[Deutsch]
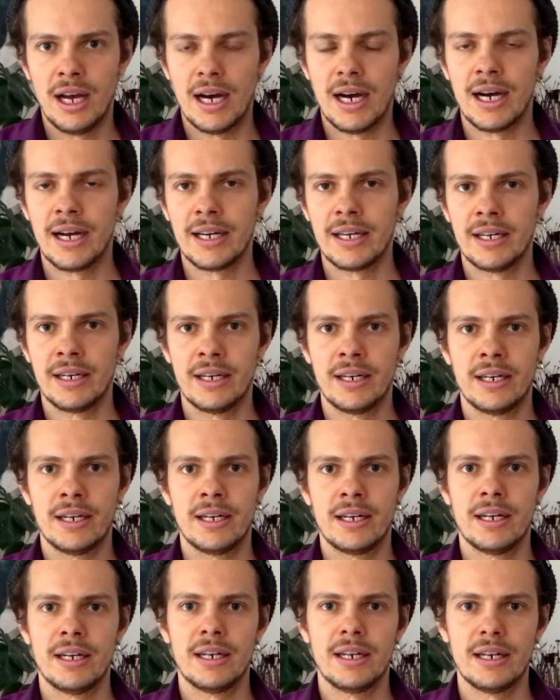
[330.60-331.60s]

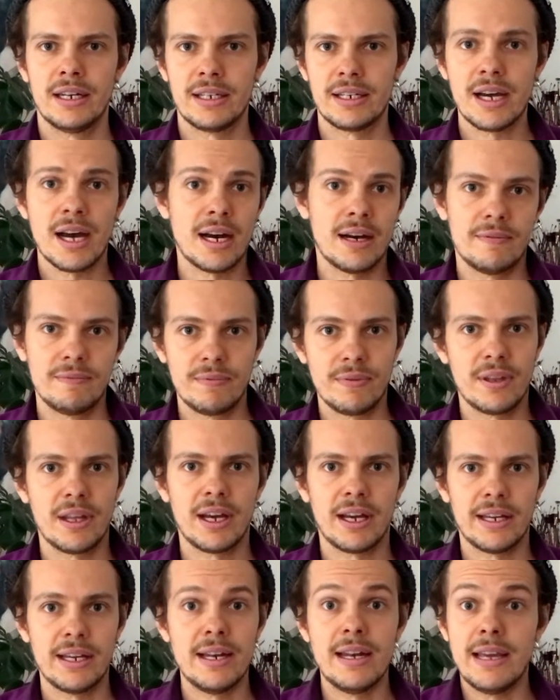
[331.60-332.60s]
ein, ja,
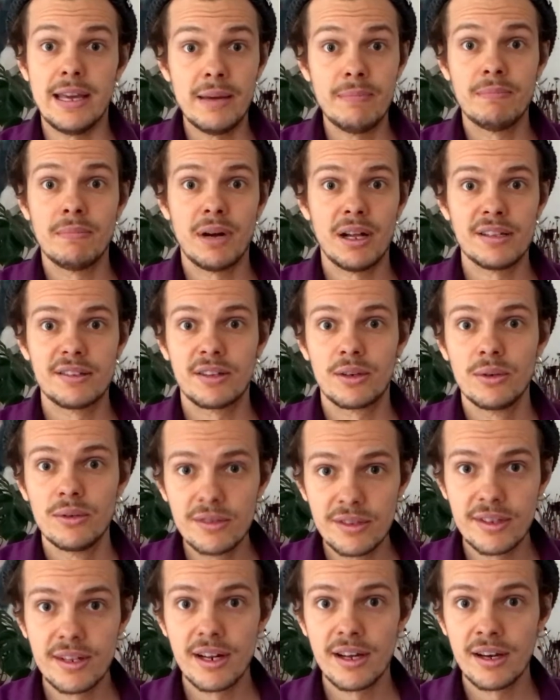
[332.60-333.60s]
ein Leben als
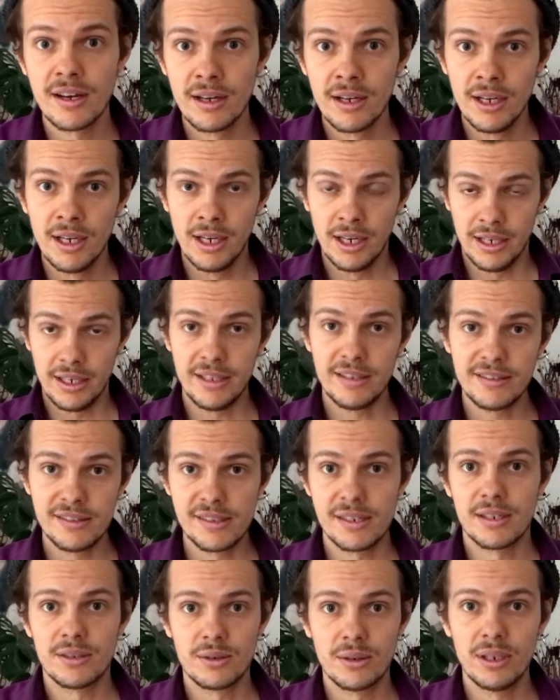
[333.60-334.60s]
Künstler ist
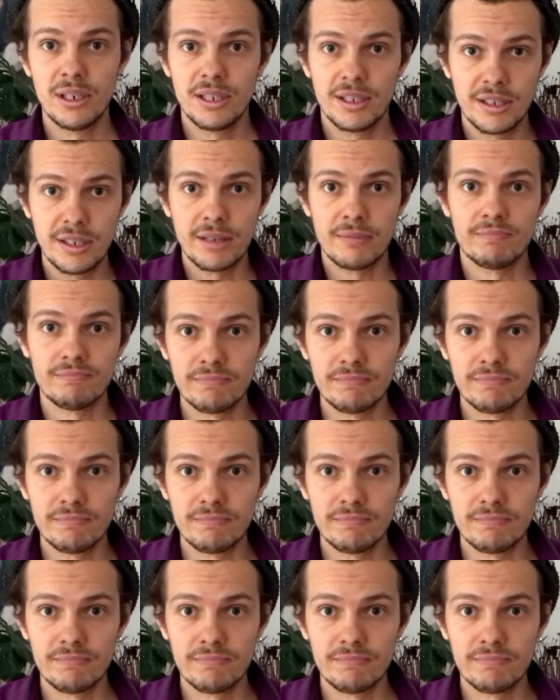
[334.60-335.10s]
natürlich